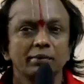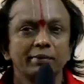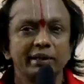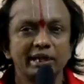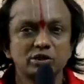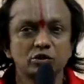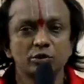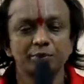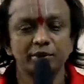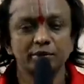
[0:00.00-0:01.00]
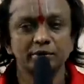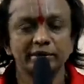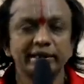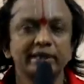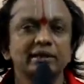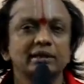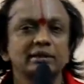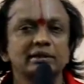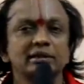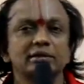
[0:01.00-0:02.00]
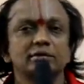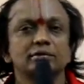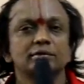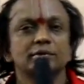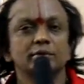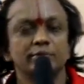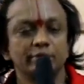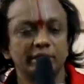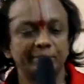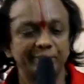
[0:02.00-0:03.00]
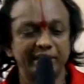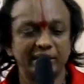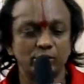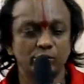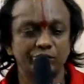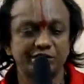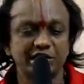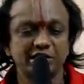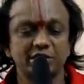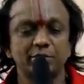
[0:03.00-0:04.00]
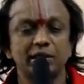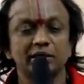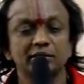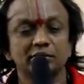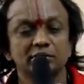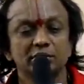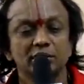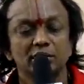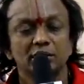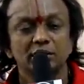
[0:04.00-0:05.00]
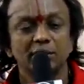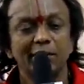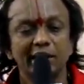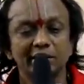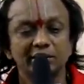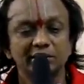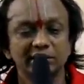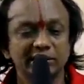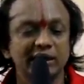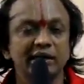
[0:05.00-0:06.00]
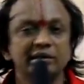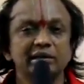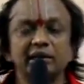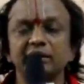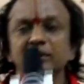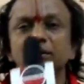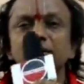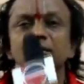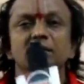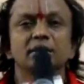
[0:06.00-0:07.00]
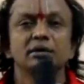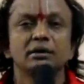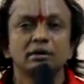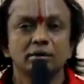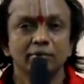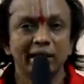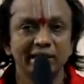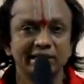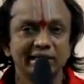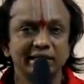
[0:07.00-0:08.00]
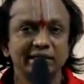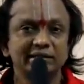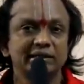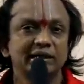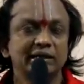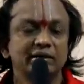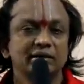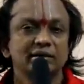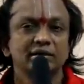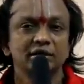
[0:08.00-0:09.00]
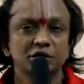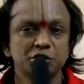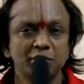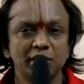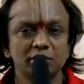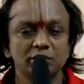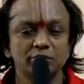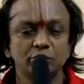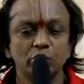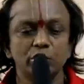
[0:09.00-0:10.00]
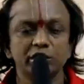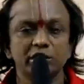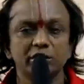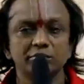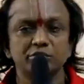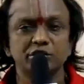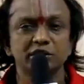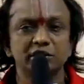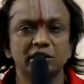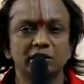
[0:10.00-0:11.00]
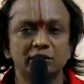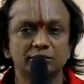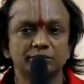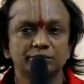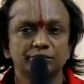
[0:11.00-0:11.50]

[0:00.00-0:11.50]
பயாஸ்கோப்பு நேர்களுக்கு ஒரு மிகப்பெரிய ஒரு விசேஷமானது இந்த பாரத திருநாட்டிலே பாரத கண்டத்திலே ரிஷிமார்களும் யோகிகளும் சித்தர்களும்